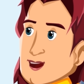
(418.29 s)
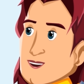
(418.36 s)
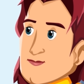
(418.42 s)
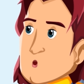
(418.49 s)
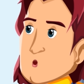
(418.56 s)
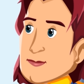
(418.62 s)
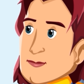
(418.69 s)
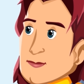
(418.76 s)

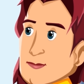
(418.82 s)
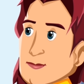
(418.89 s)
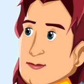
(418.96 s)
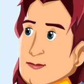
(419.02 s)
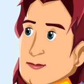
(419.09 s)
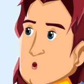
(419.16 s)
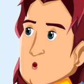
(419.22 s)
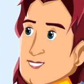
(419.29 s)
আমি আজ
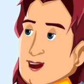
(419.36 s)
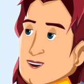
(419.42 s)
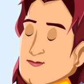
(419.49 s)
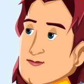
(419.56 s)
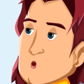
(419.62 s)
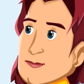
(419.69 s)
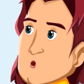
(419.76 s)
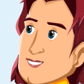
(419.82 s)
পর্যন্ত
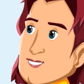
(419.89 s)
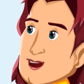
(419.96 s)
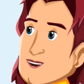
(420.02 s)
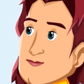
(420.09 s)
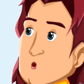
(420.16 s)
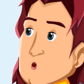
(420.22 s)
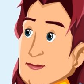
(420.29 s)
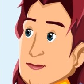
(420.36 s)
তোমার
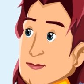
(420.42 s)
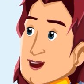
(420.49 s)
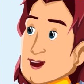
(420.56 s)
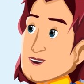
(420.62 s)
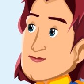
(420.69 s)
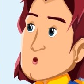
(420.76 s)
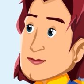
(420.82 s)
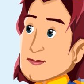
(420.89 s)
মতো এত
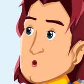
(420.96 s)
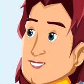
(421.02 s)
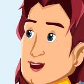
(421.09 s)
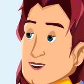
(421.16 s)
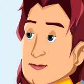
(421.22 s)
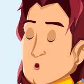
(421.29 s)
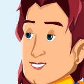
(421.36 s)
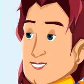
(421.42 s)
সুন্দর
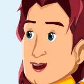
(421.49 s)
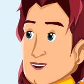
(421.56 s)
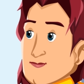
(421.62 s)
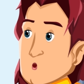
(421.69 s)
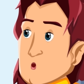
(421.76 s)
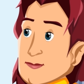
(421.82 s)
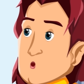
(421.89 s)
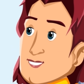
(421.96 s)
মেয়ে কোনো
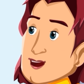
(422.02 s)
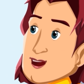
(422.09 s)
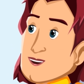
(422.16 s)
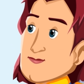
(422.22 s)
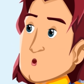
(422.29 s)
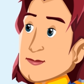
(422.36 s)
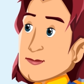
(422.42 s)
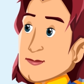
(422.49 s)
দিন
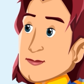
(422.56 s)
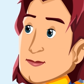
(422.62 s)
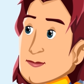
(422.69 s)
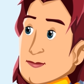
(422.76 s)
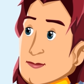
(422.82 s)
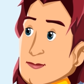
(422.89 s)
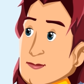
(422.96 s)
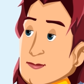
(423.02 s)
দেখিনি
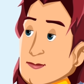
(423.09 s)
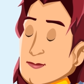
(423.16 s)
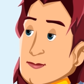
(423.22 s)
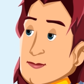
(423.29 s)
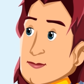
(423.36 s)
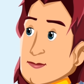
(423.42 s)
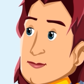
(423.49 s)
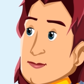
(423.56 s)

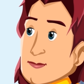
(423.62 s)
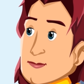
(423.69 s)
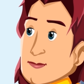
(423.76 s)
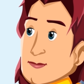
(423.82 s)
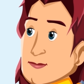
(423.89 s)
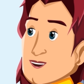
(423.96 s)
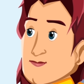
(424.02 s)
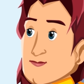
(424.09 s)

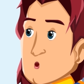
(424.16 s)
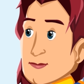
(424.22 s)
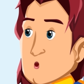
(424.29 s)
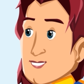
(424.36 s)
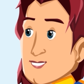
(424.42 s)
আমার সাথে